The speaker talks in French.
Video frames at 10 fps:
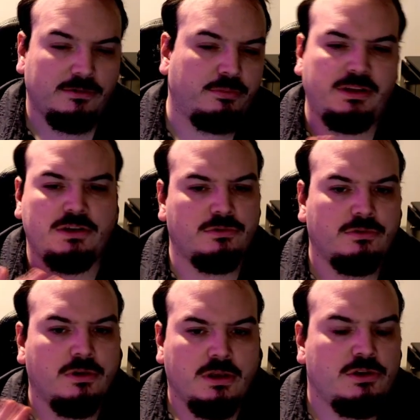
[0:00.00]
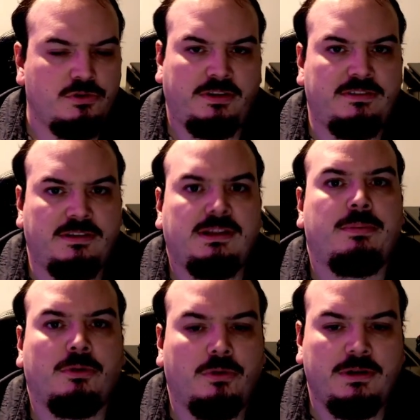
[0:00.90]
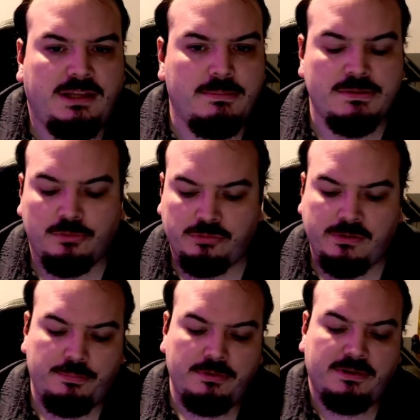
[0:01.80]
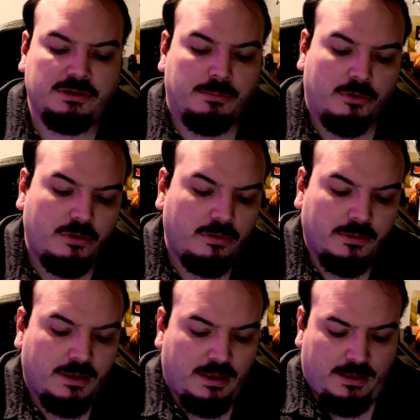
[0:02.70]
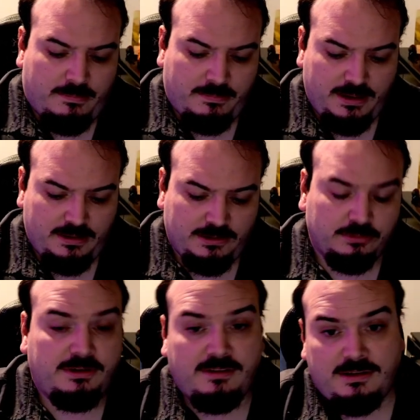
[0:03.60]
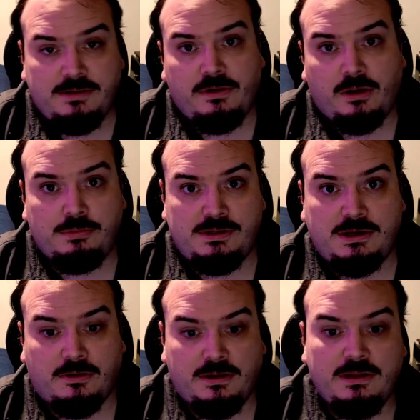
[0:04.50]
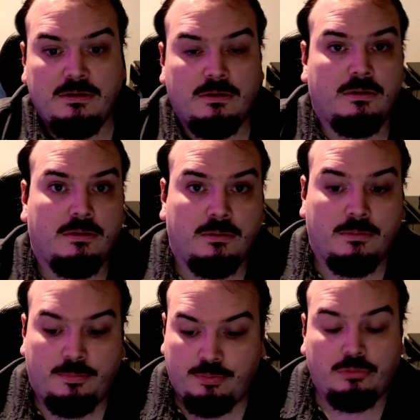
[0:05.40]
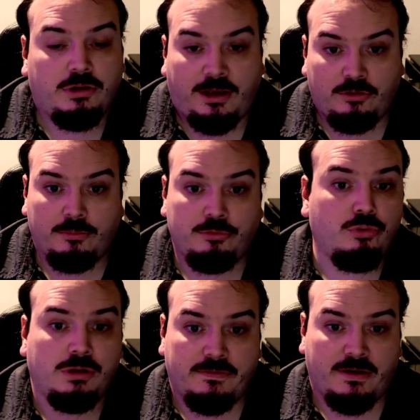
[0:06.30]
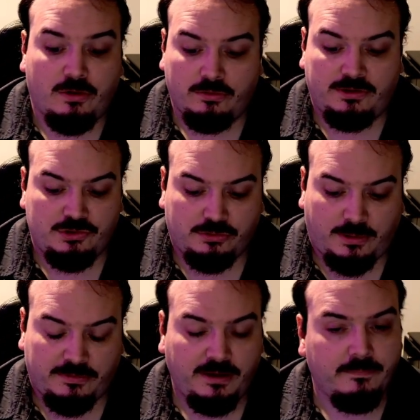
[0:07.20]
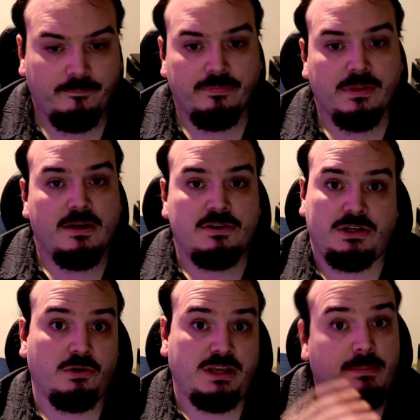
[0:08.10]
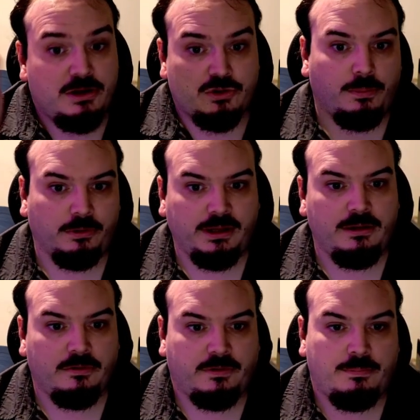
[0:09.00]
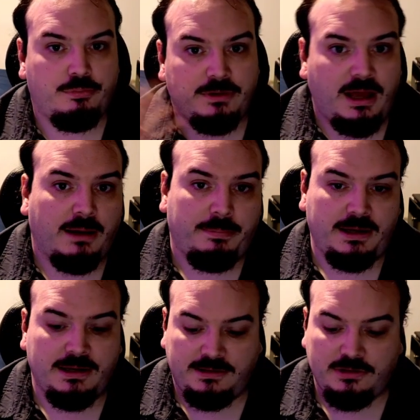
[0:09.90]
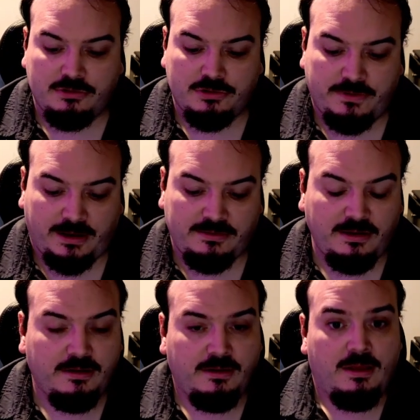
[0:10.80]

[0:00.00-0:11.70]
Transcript: C'est pour ça que je, sais que c'était pendant l'été, mais je me souviens plus exactement quand. Mais ils ont désactivé leur boutique en ligne pour des raisons obscures, des vacances, des choses comme ça. J'ai dit, ok, bah, je reprendrai, enfin plus tard, après l'été, je, je verrai ça.